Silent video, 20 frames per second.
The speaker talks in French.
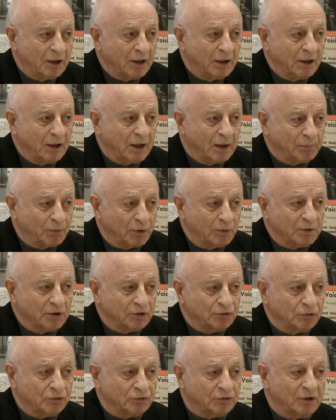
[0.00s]
Et la première
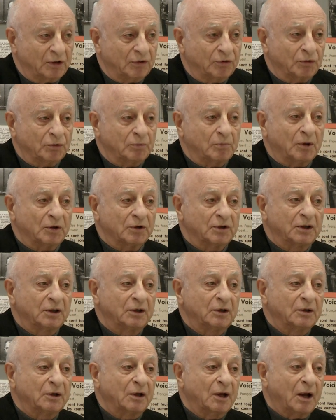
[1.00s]
chose qu'ils ont
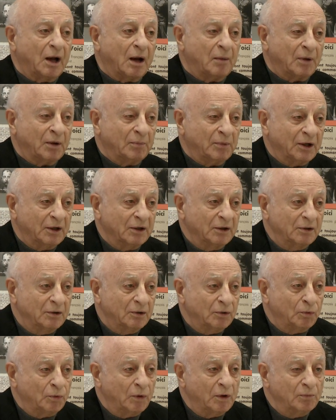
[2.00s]
demandé, à ma mère
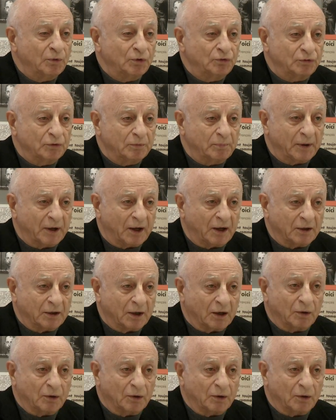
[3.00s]
Où est Monsieur Peraya